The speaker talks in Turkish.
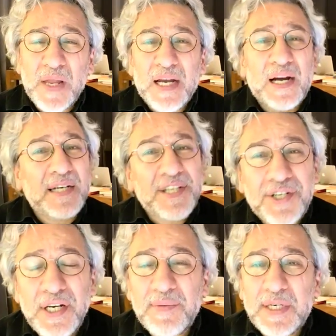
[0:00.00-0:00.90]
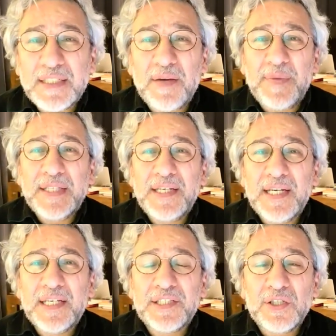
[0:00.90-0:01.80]
Kardeşinle birlikte medyaya
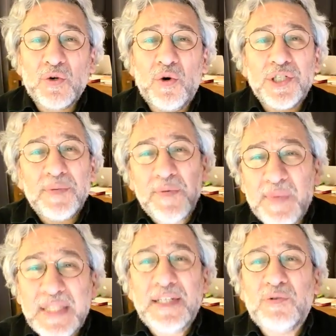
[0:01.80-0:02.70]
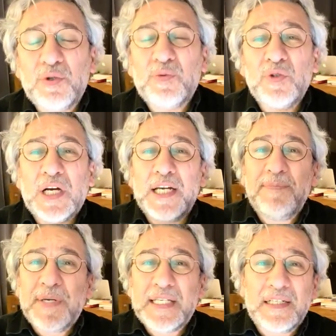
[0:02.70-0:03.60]
gir. Koca bir medya grubunu
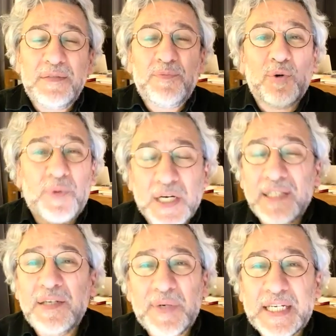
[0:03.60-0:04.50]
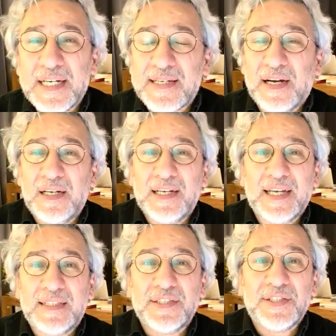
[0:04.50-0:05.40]
kayınpederinin propaganda makinesi haline
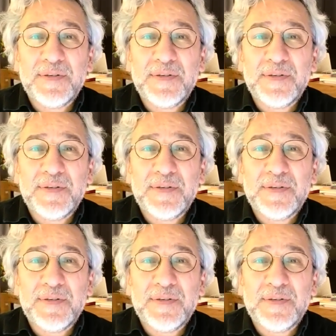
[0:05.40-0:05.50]
getir.